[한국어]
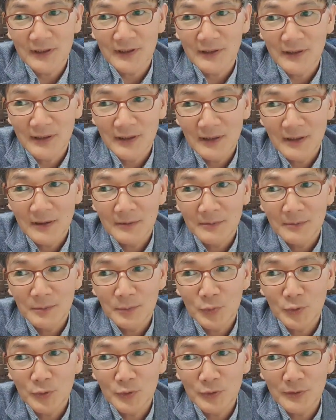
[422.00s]
네,
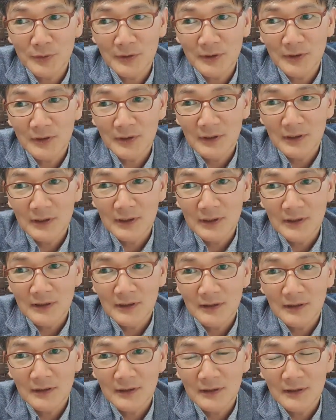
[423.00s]
뭐
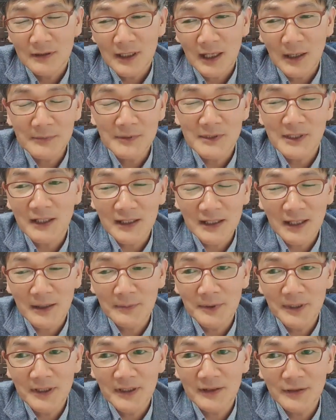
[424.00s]
앞,
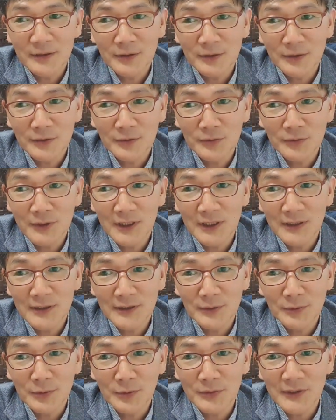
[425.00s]
자기 앞에 있던
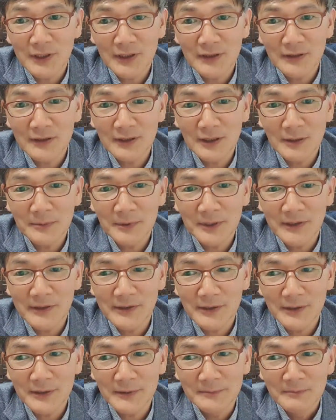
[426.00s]
유대인 지도자들에
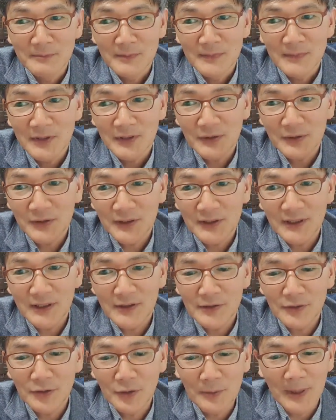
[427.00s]
비해서
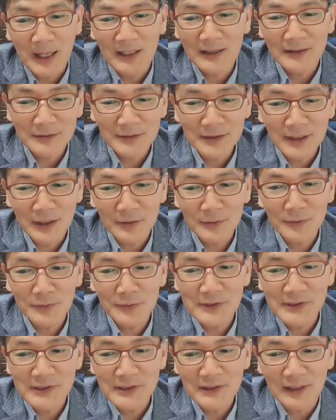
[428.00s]
성경에 대해서 더 많은 걸
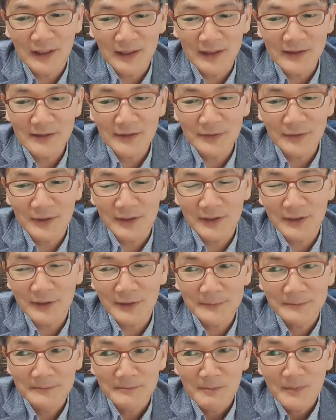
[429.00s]
알고 있지는 않았을 것
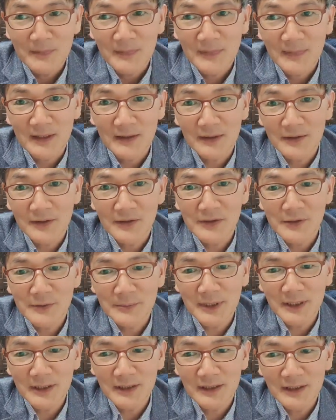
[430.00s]
같아요. 음,
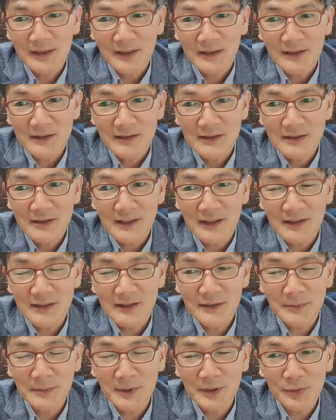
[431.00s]
그렇지만
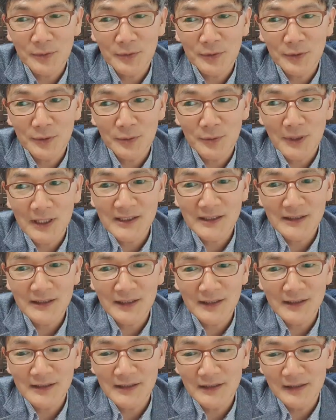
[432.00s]
자신이 믿고 있는
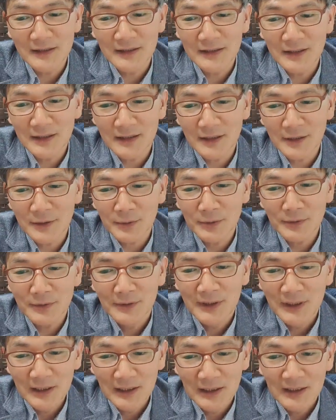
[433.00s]
확실한 진리
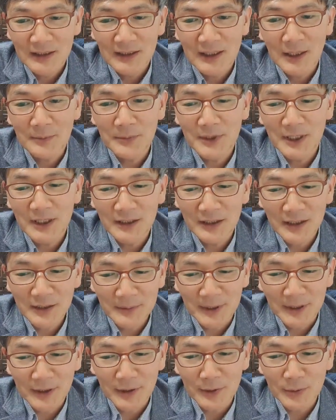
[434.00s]
하나로
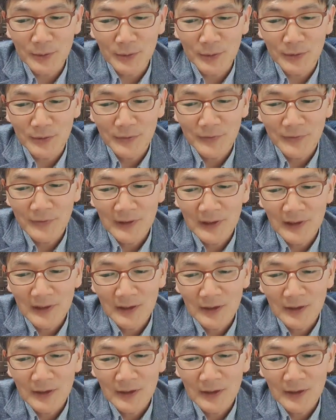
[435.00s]
담대하게 말하고